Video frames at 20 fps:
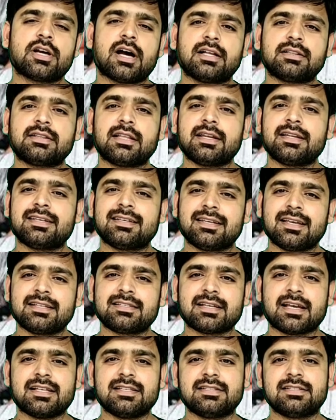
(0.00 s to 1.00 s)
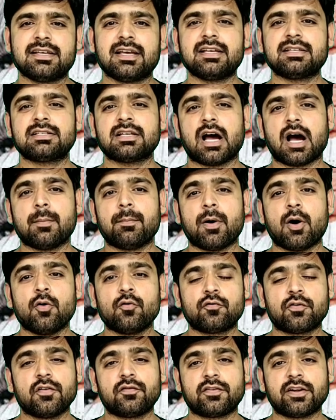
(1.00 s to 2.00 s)
ज़्यादातर ये चेंजेस
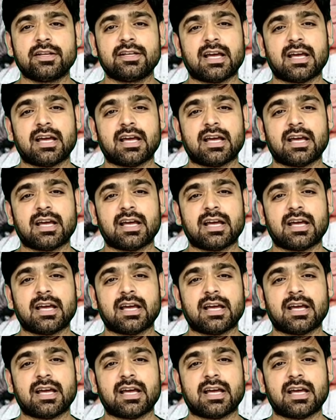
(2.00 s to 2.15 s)
अबाउ 50